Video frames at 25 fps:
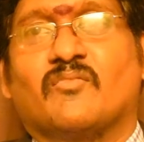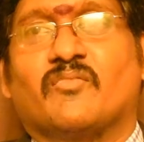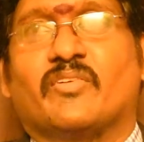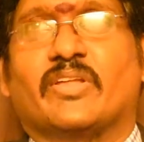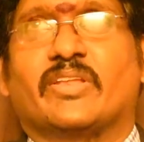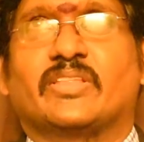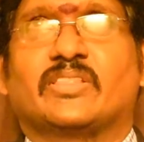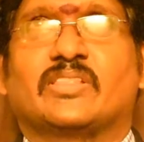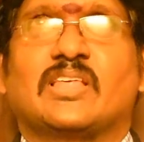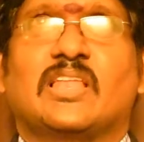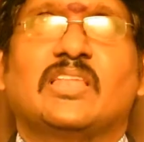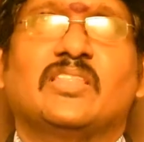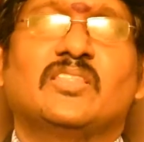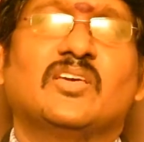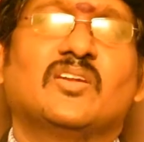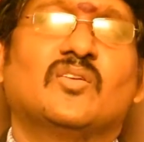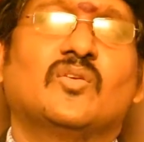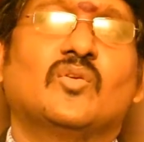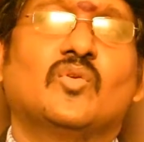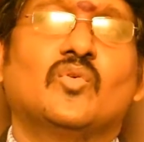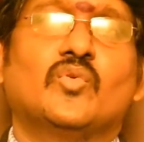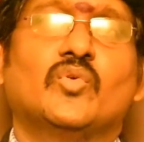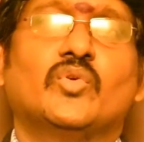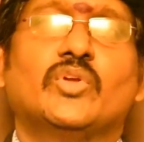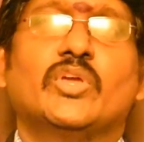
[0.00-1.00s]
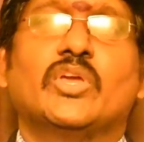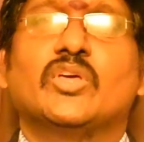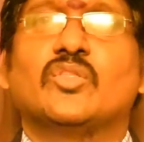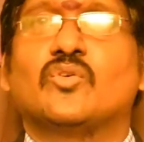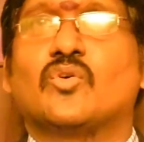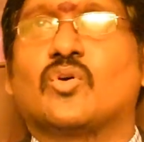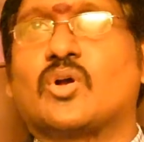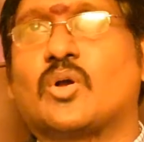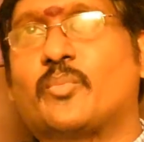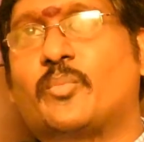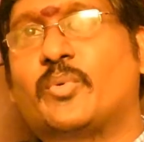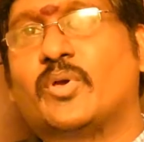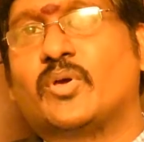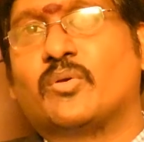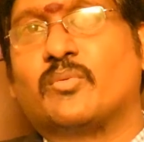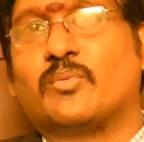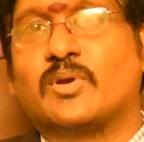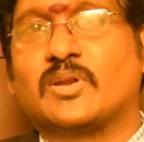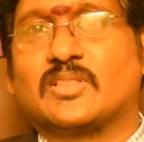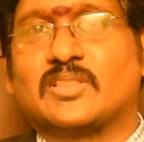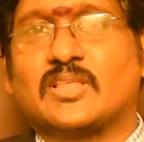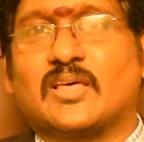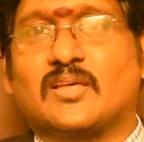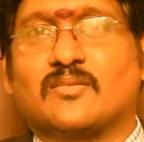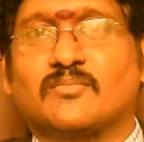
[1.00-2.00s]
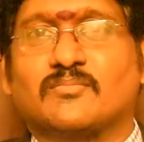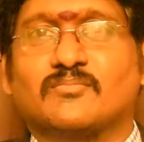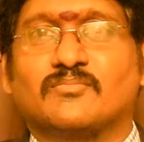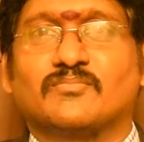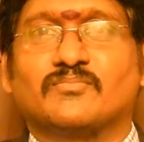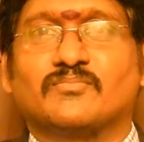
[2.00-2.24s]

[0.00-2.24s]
వారి తల్లిదండ్రులు ఏదో ఒక పేరు పెడతారు